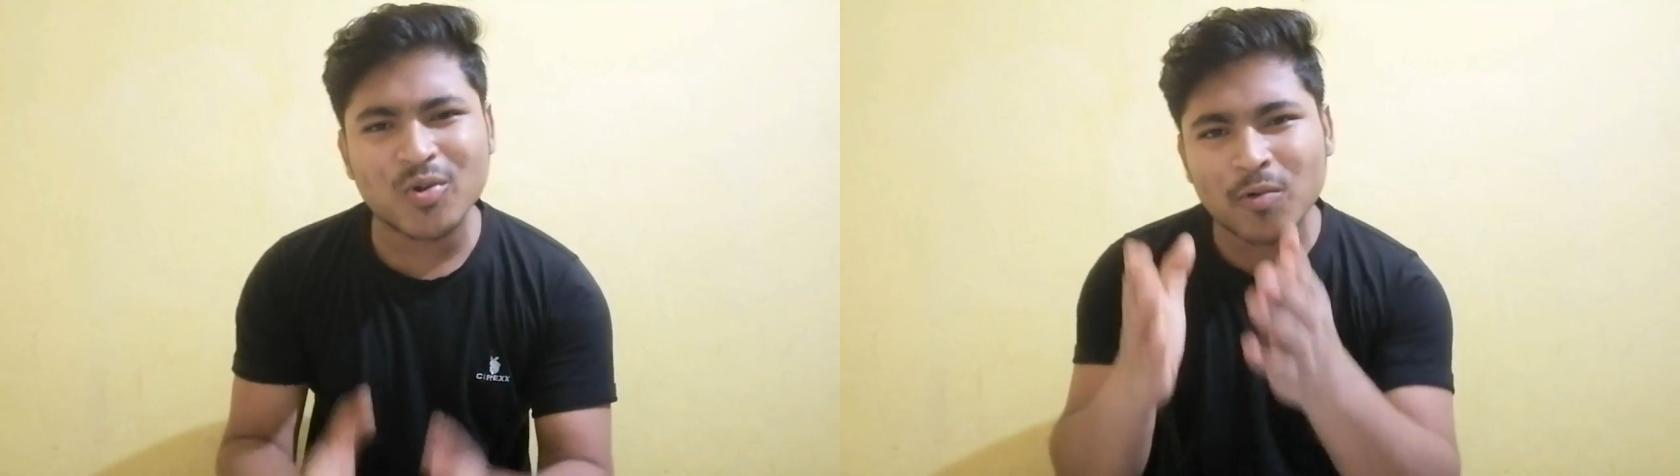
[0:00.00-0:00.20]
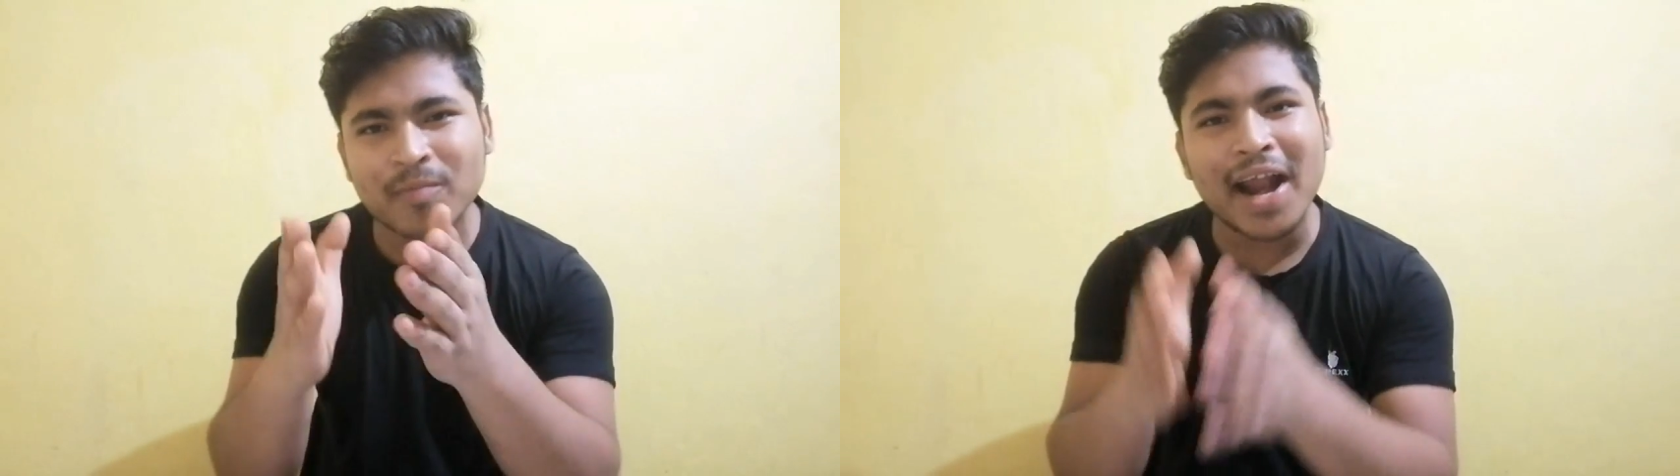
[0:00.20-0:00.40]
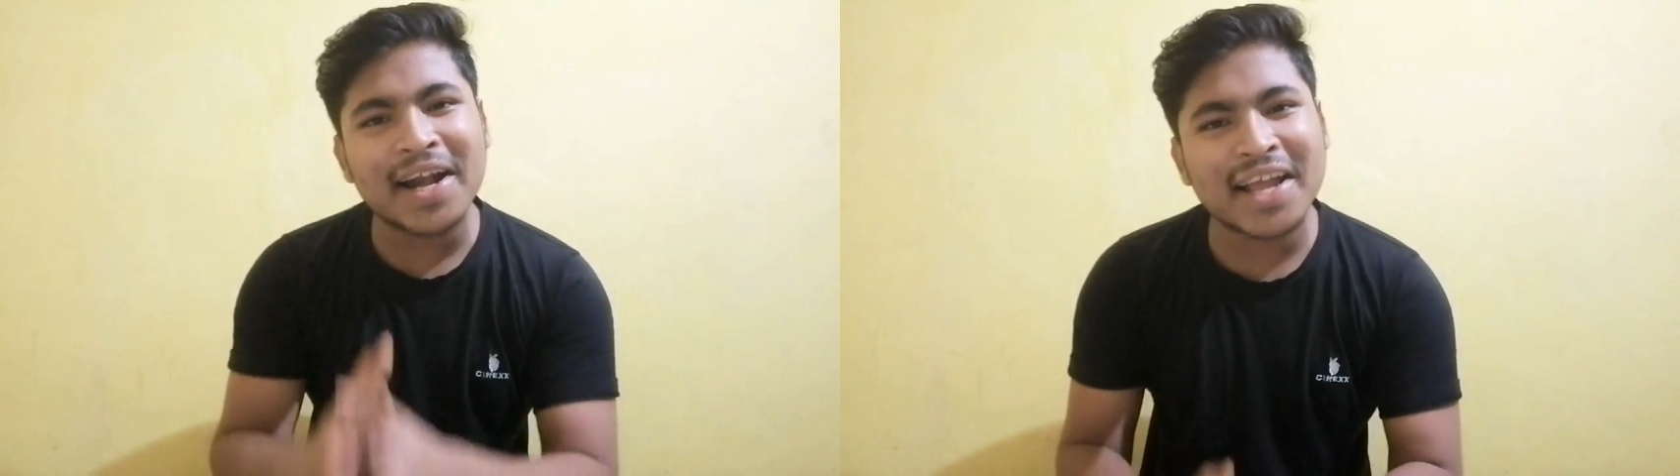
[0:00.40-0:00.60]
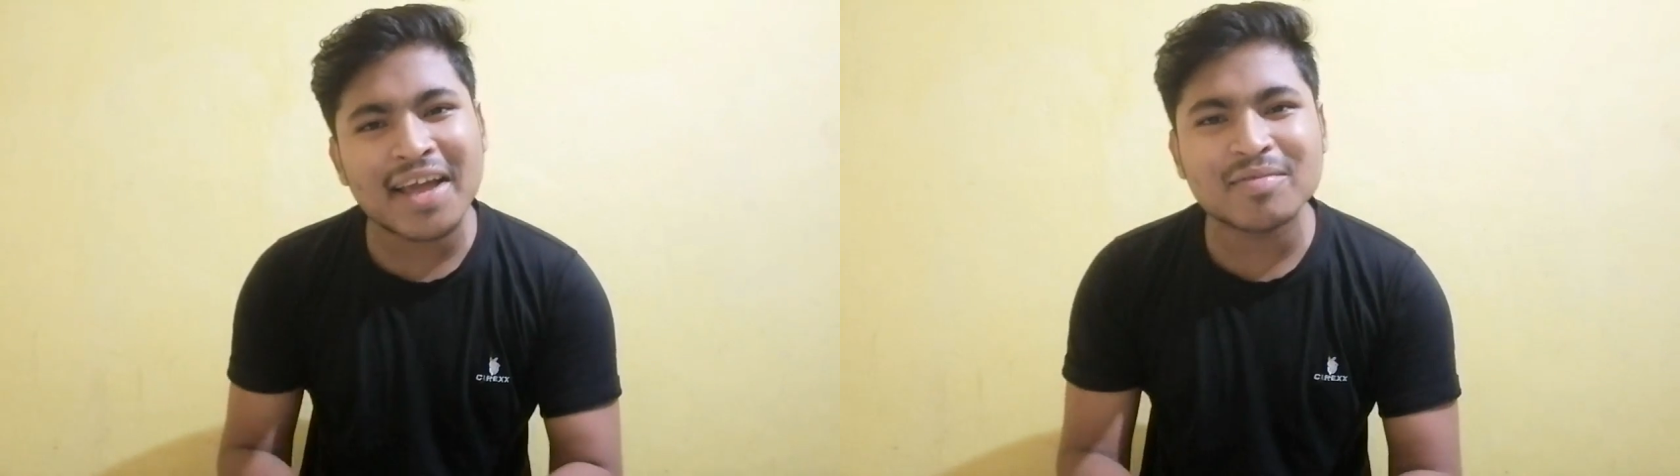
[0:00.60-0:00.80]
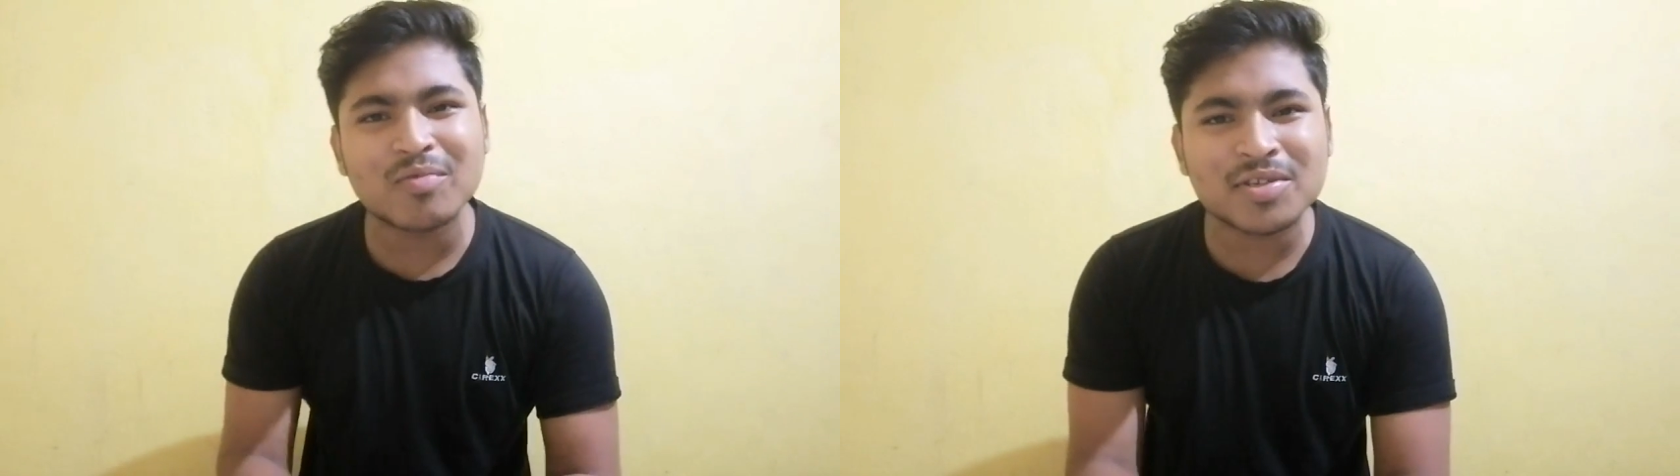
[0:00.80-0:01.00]
যে কোন
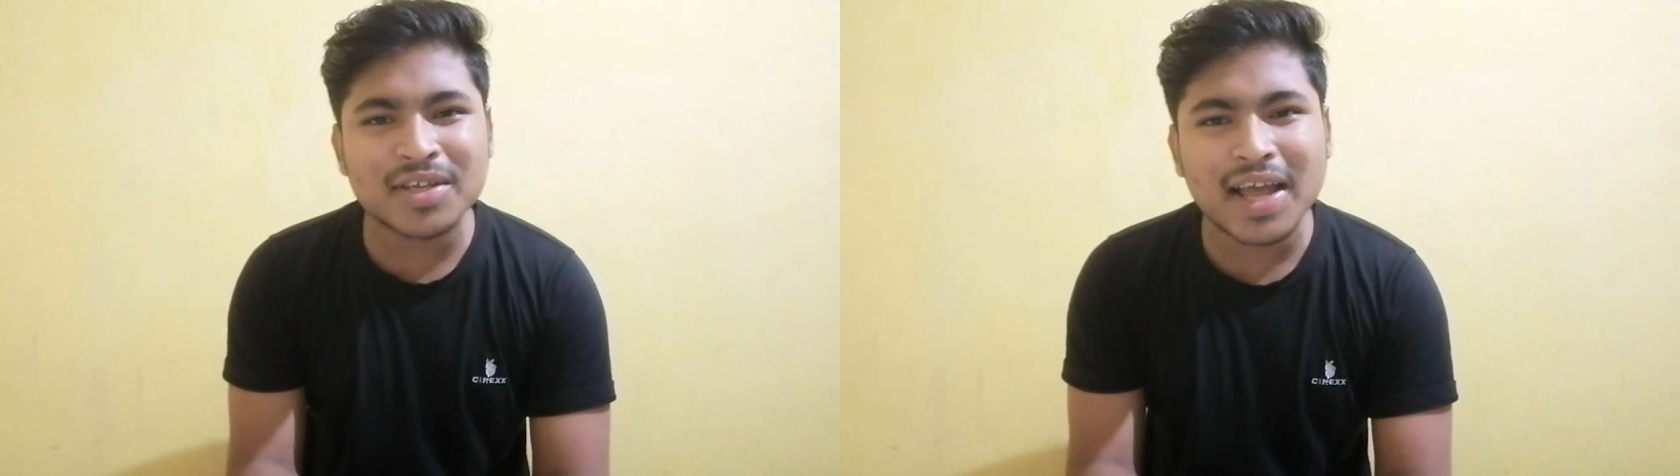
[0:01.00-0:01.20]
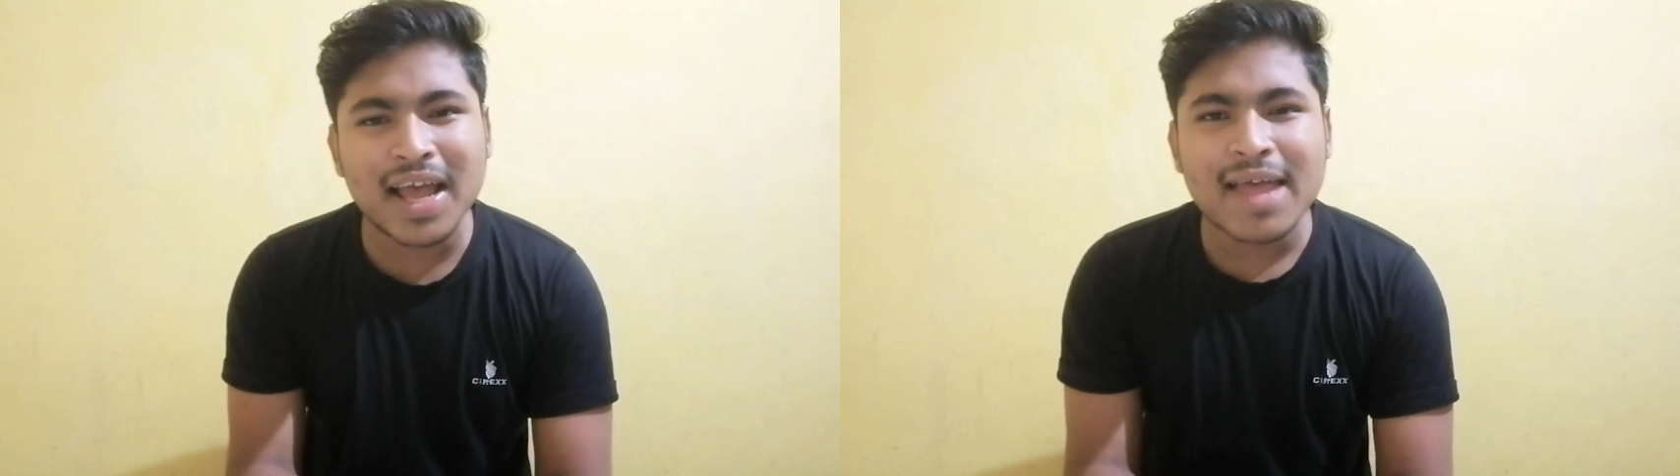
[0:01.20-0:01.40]
ব্র্যান্ডকে আমি বলছি